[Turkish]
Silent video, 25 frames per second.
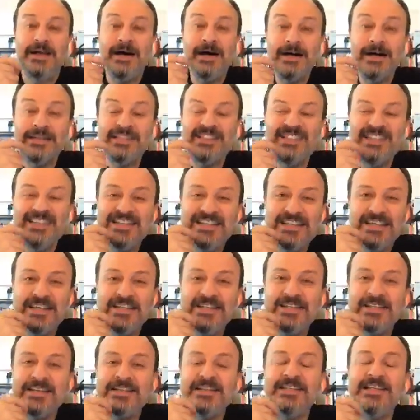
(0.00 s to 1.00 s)
ağzının
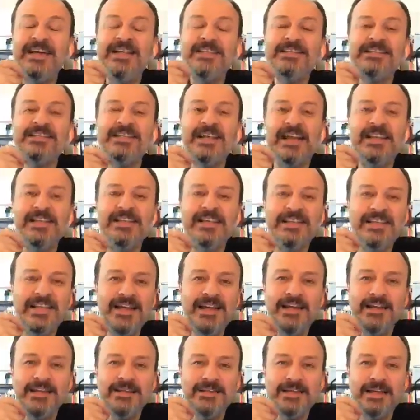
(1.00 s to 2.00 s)
kenarından
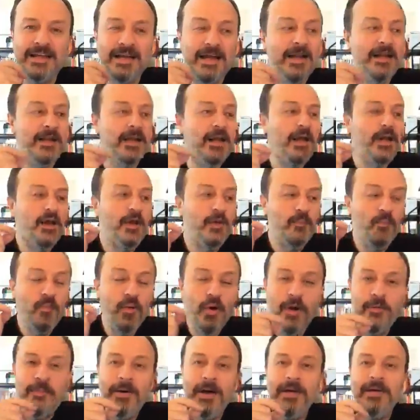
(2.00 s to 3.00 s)
salyalar akıtarak
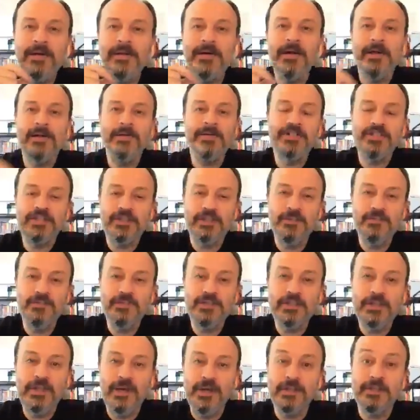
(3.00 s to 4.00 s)
bu haberleri
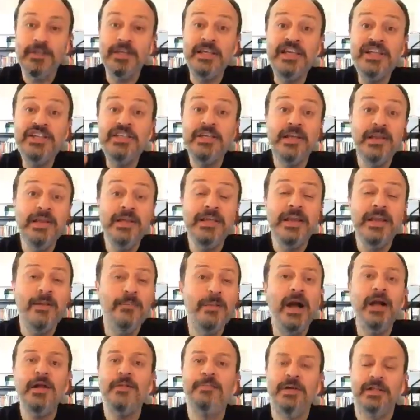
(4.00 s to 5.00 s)
alkışlamışlardı. içeriğine
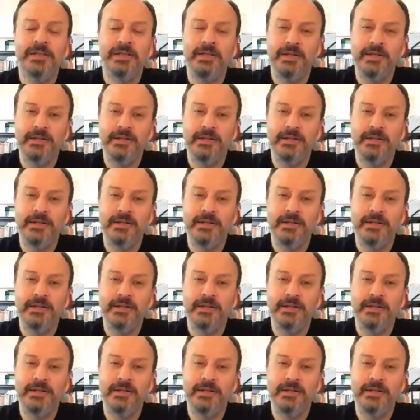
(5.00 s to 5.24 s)
bakmadan.